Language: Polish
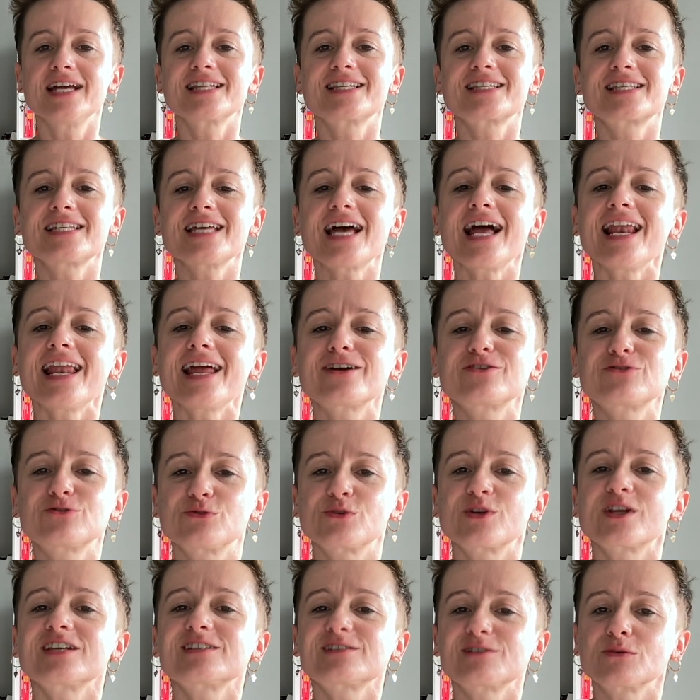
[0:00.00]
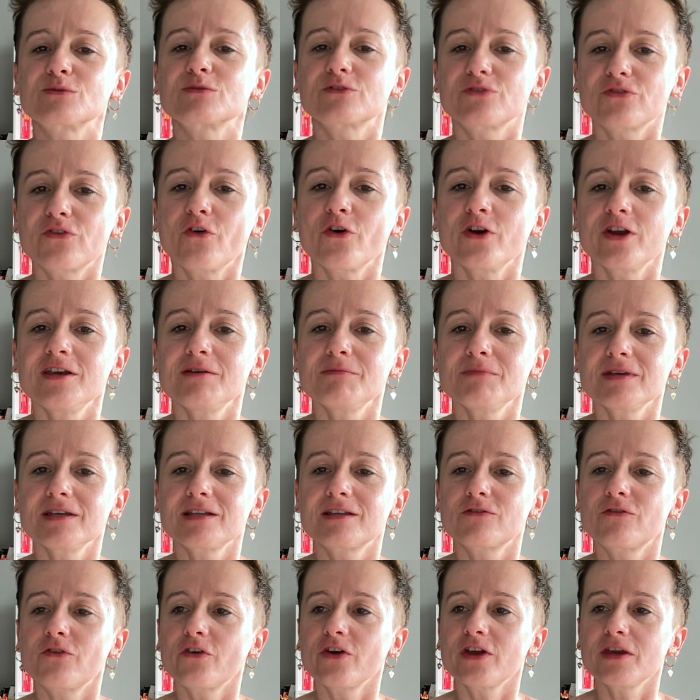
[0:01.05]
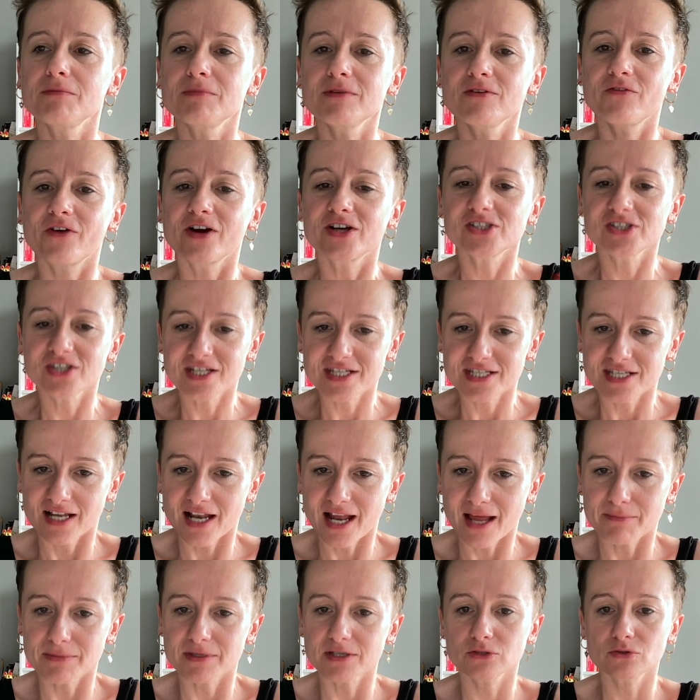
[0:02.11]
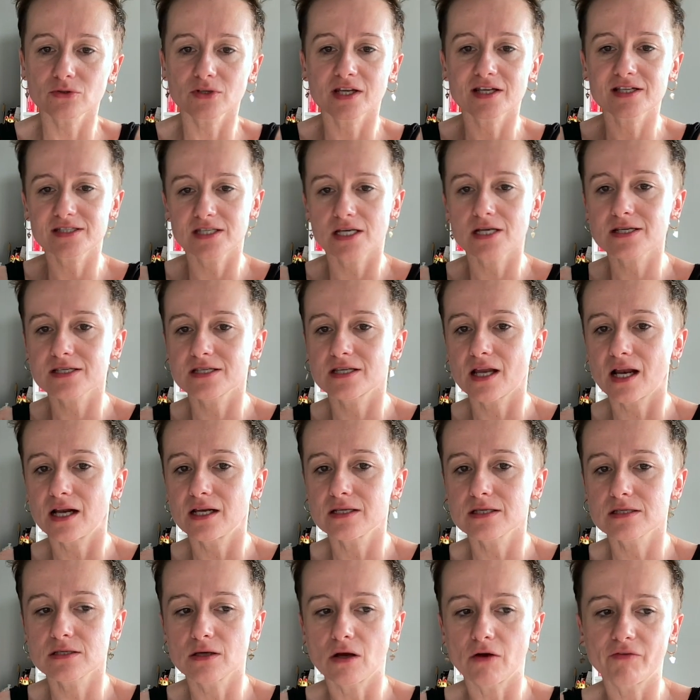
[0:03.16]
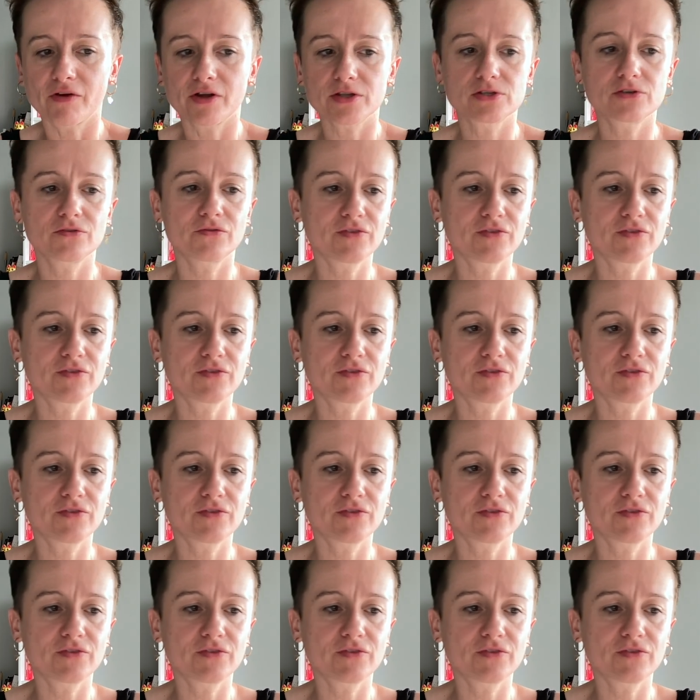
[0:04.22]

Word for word: cele, które są twoimi, twoimi właśnie celami, które chcesz zrealizować.